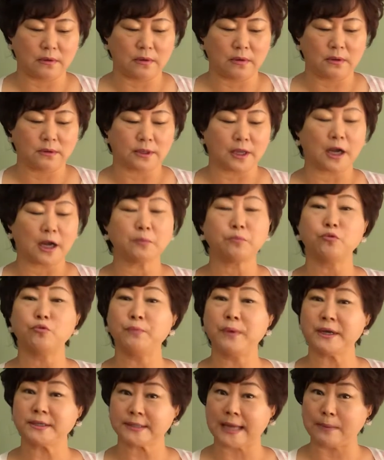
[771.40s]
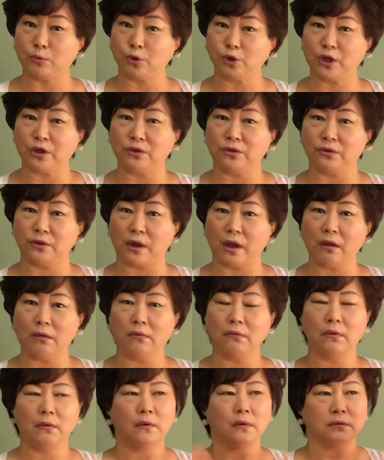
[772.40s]
내가 분명히 잘못했는데
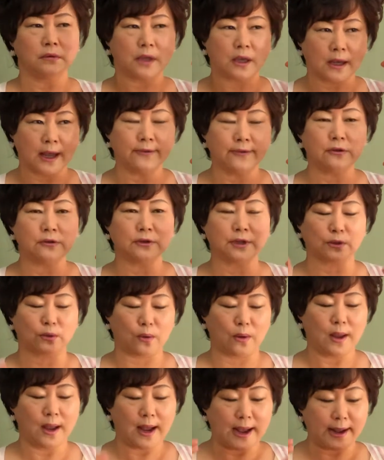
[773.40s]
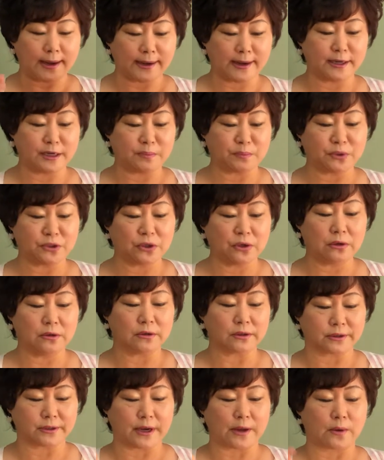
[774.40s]
내가 했는데도
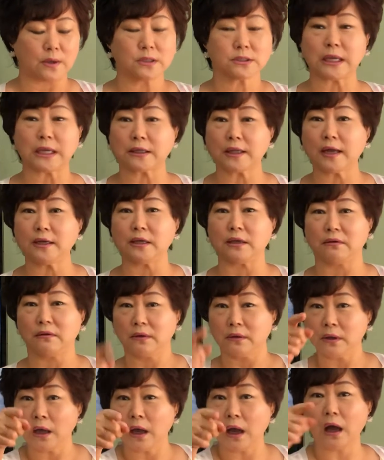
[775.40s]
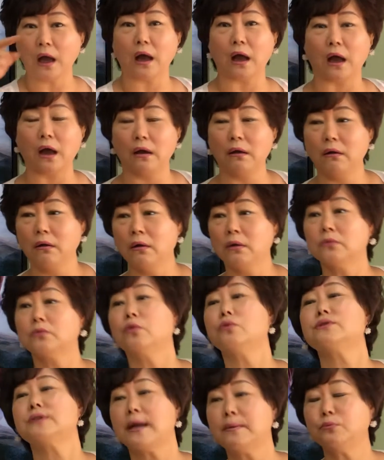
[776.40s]
하나님은요 그래요 사탄이 야
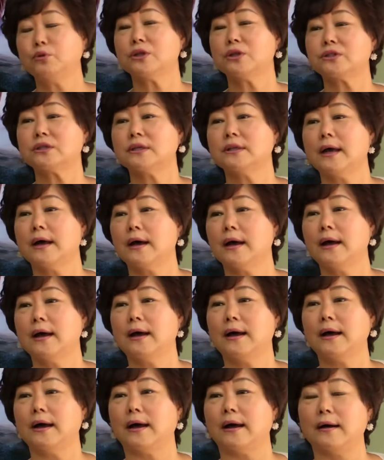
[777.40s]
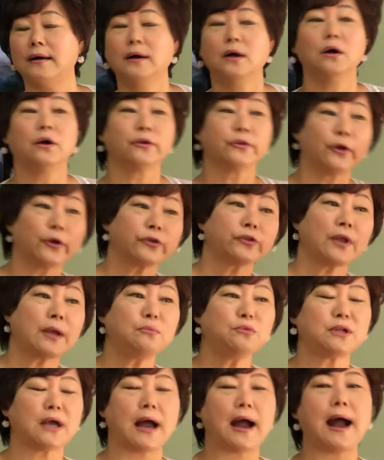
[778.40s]
너 잘못했잖아 너
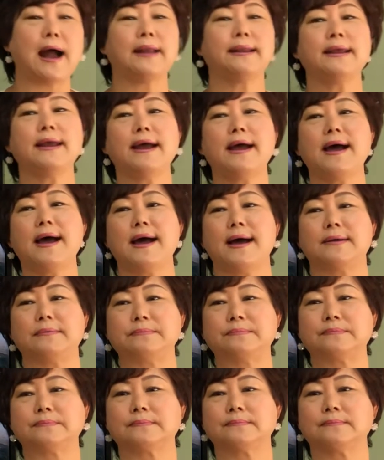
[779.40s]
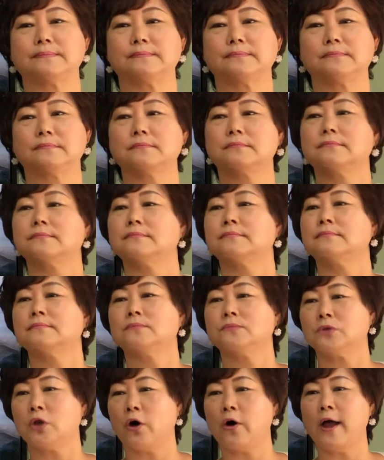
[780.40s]
때문에 아니야
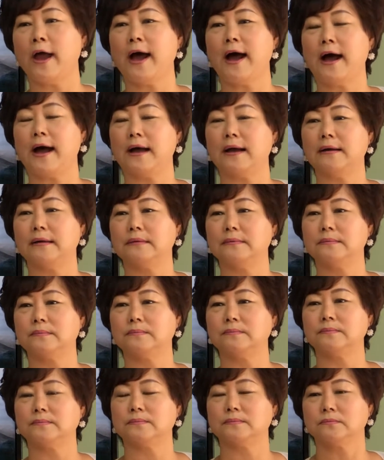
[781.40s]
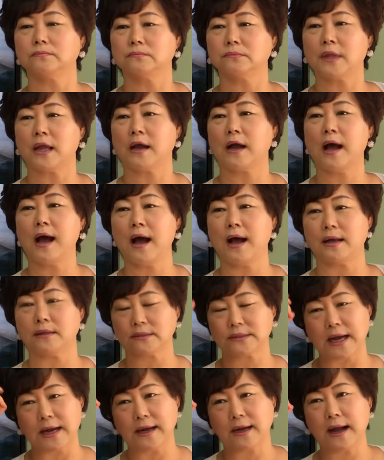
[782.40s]
너야 내가
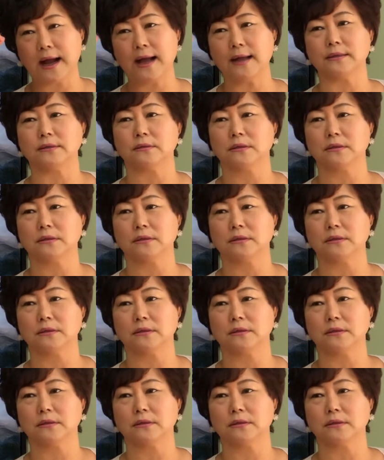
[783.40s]
잠깐